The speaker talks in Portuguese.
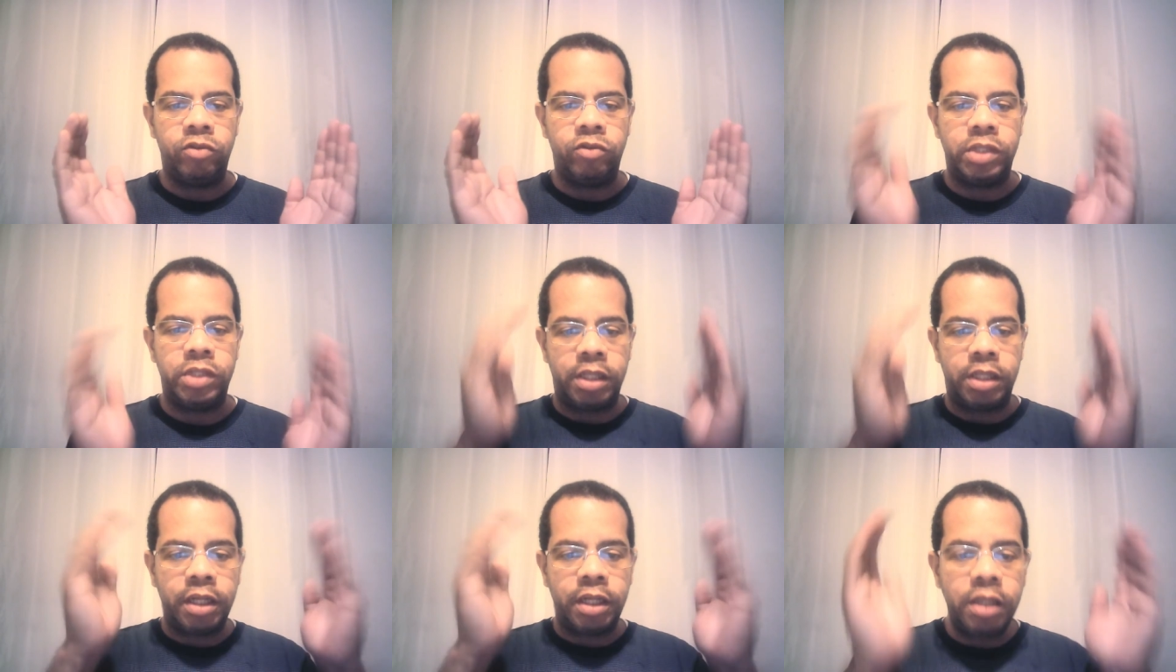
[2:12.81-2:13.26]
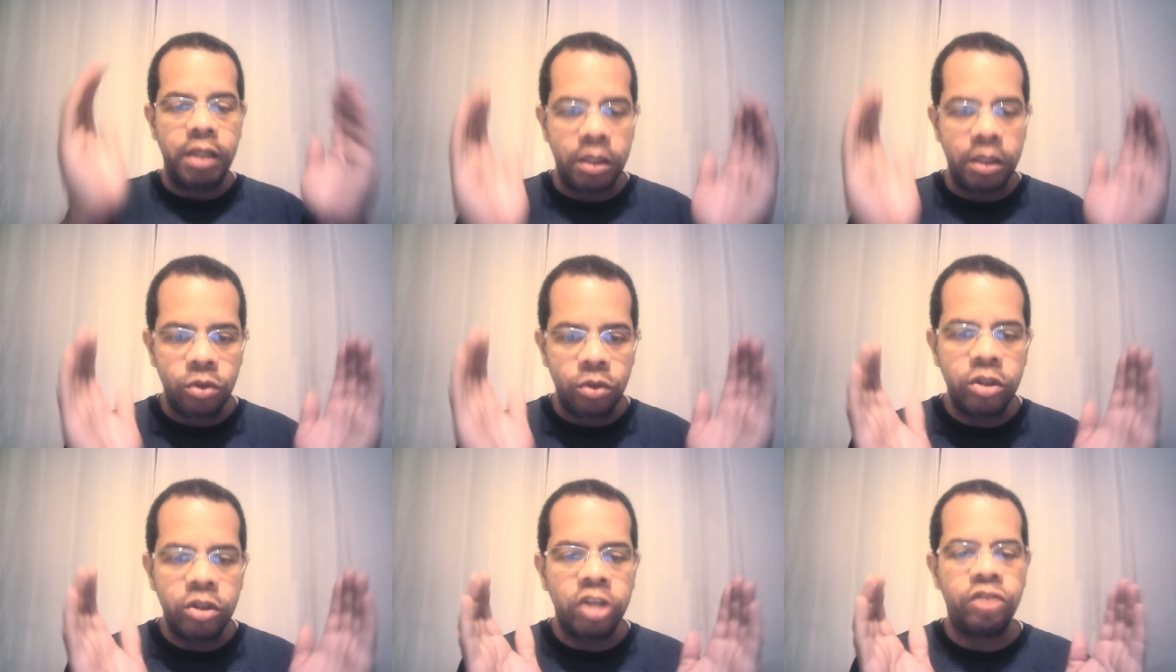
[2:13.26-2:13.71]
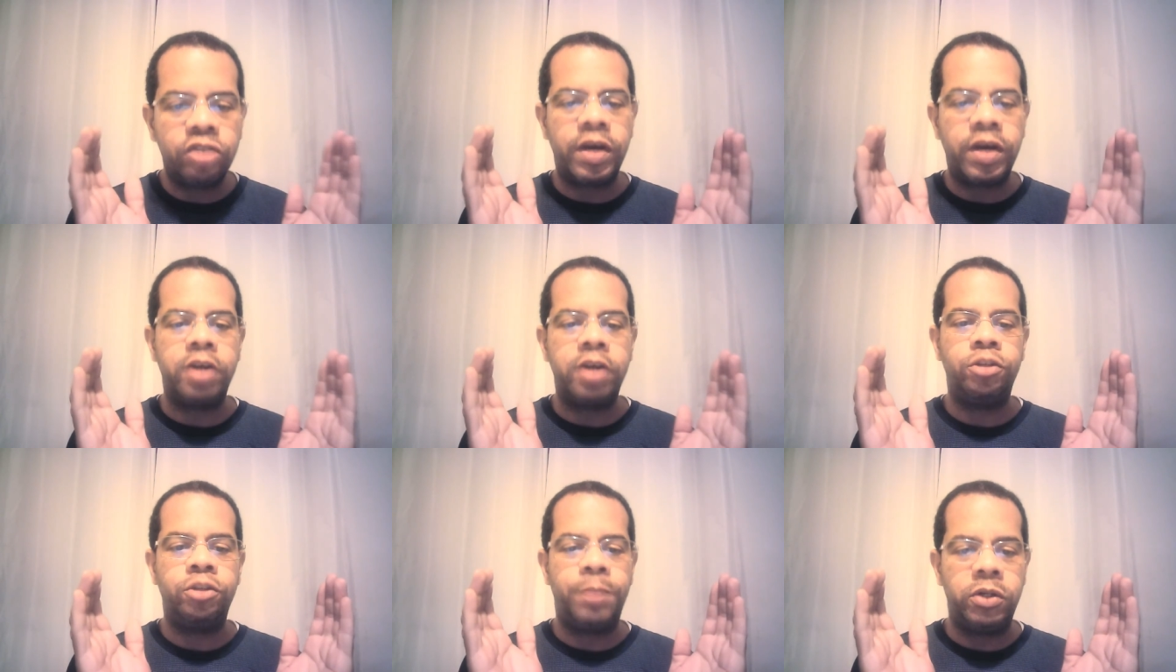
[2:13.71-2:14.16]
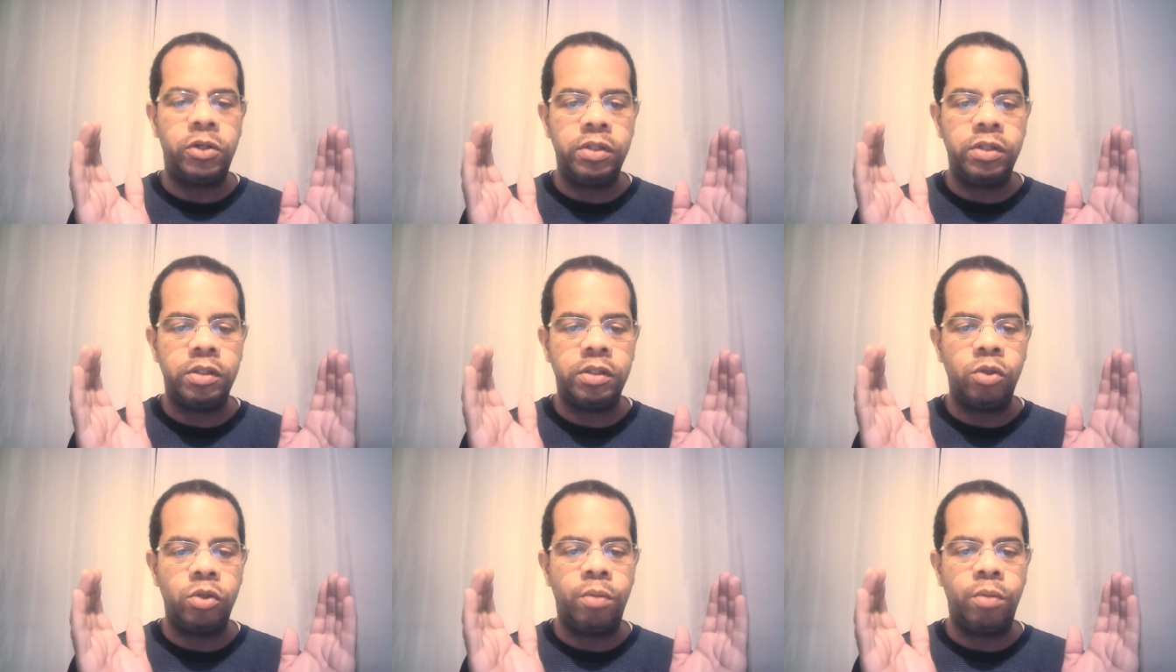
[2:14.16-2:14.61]
Você está dentro das vagas para o
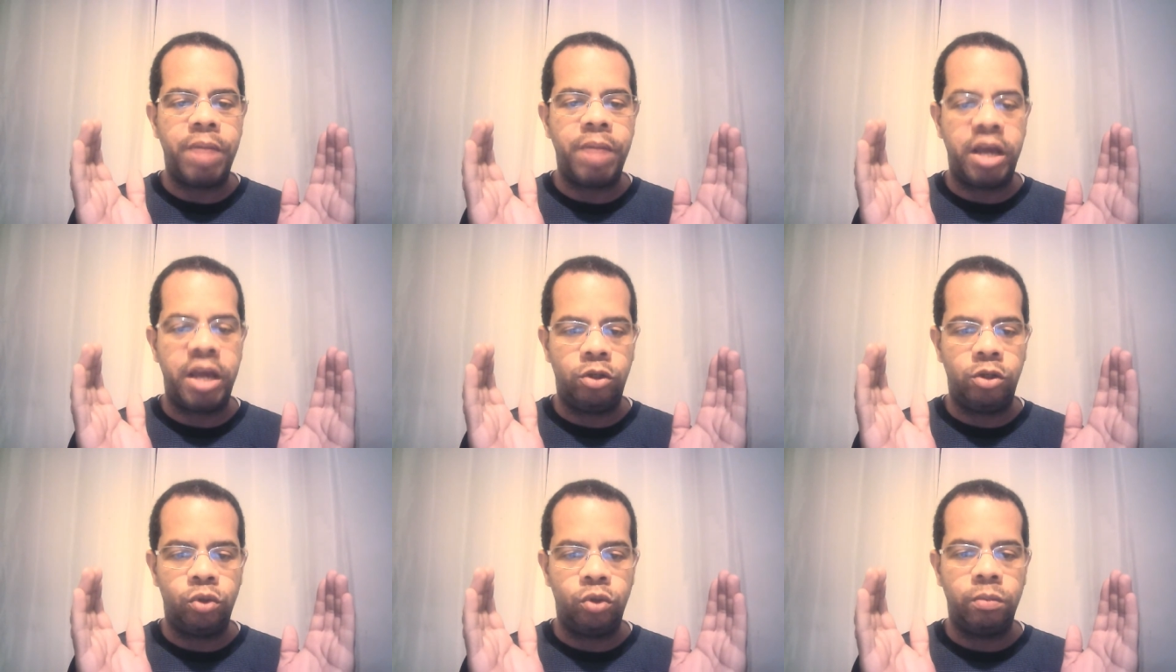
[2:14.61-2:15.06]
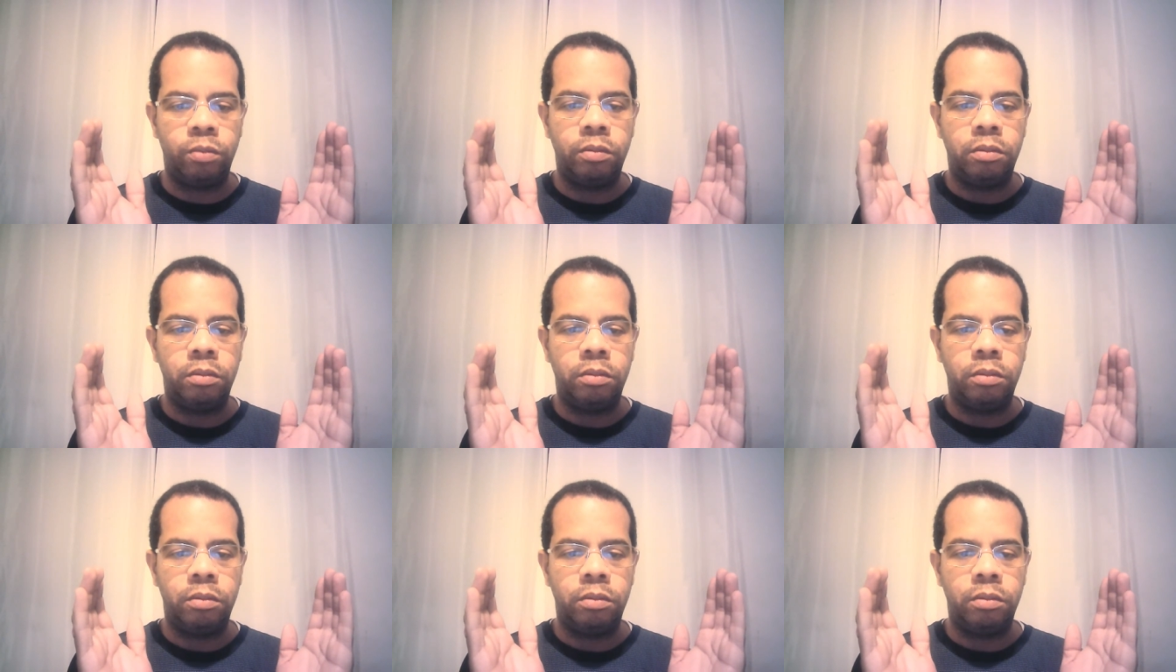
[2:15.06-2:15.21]
ensino médio.